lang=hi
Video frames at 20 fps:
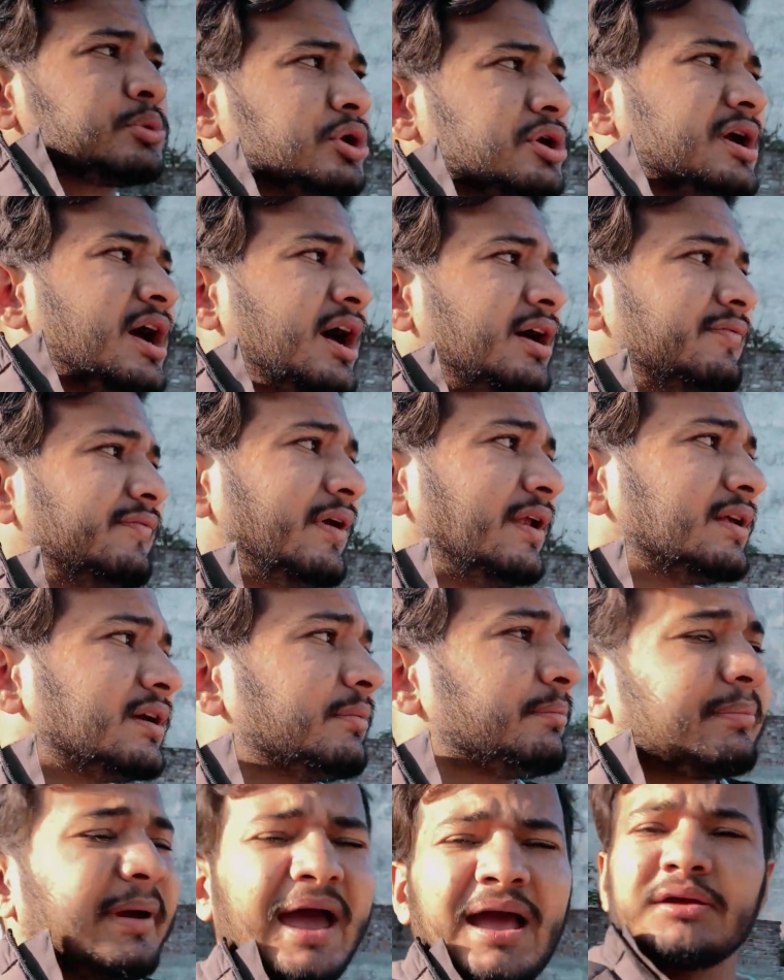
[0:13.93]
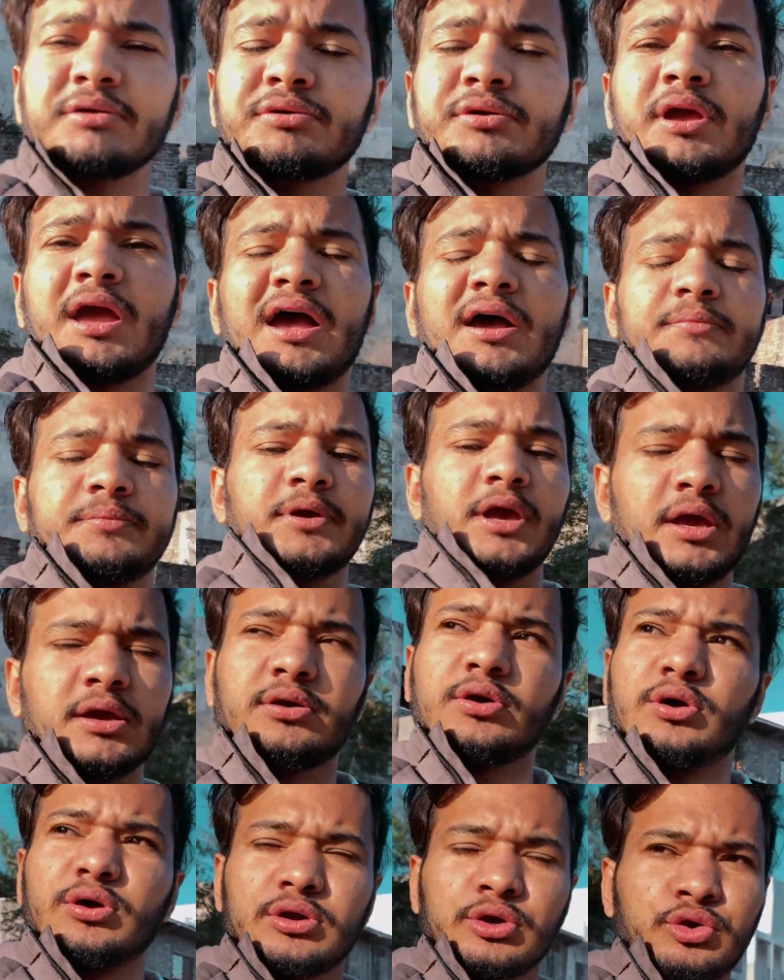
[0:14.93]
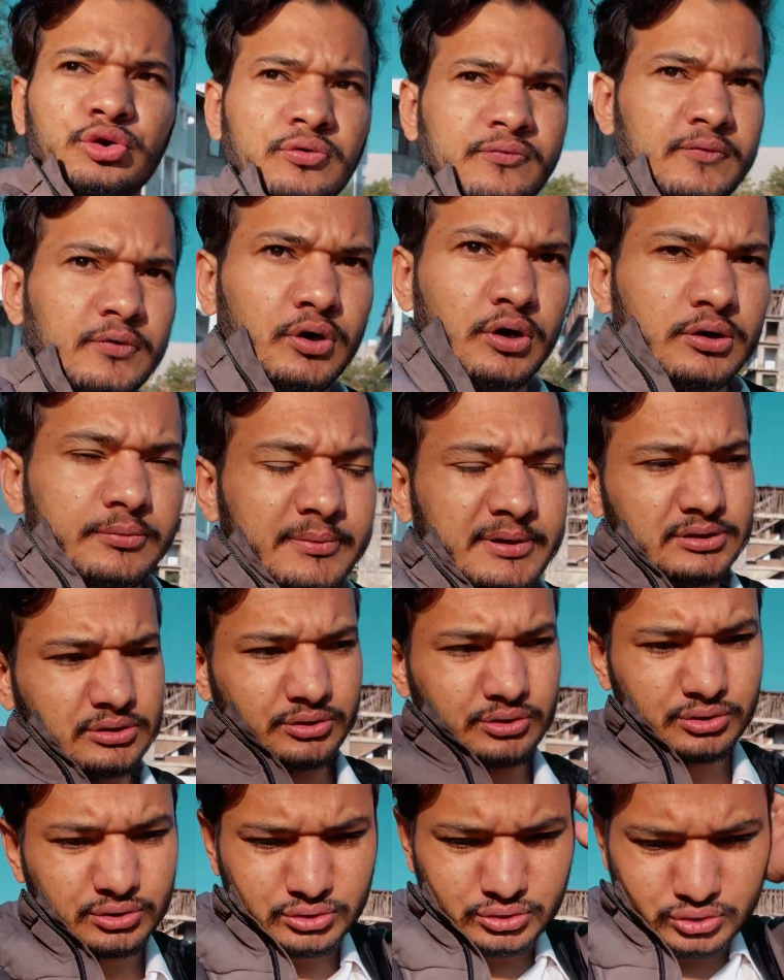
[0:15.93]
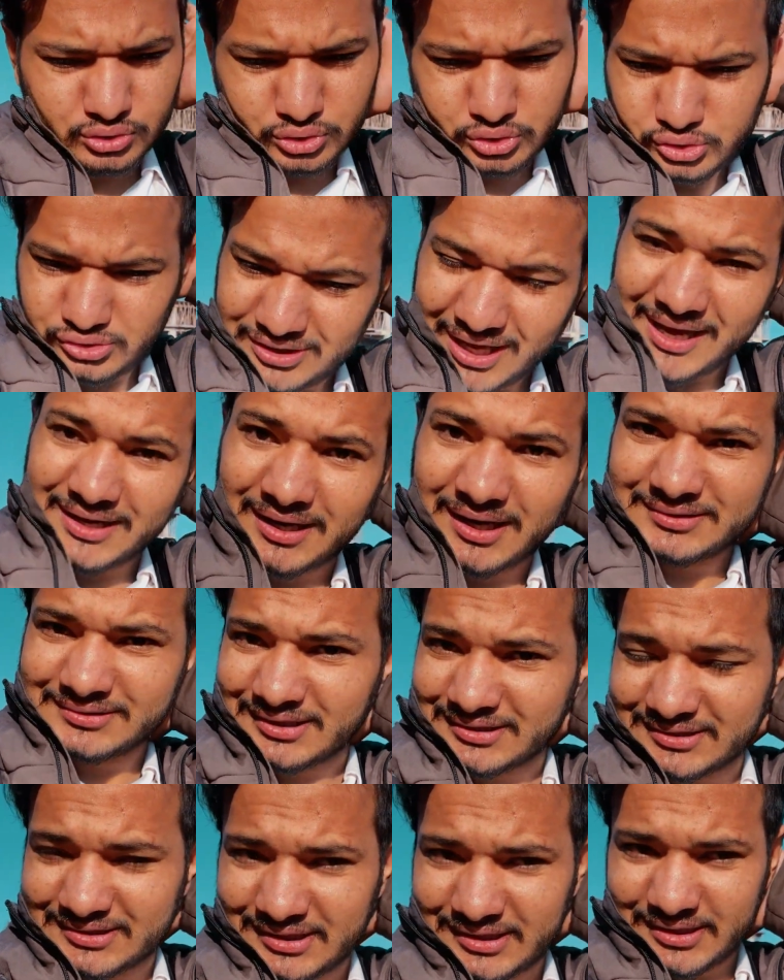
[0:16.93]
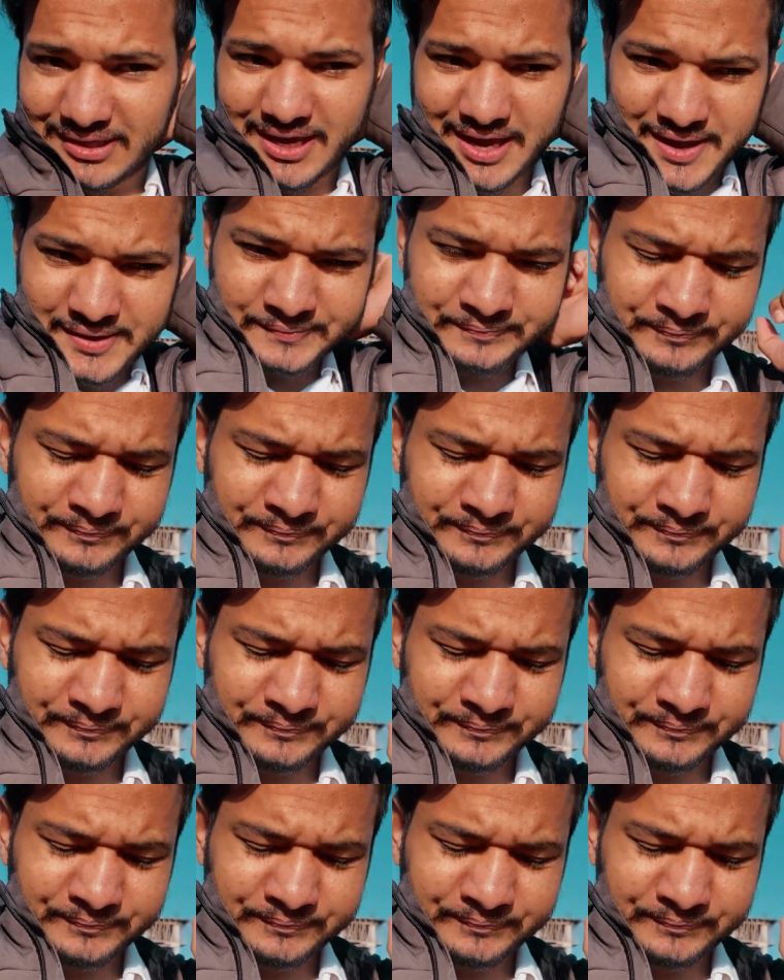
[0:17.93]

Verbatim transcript: तो यार वेलकम बैक हो गया आपके एक और न्यू ब्लॉग में तो यार आज का सीन ये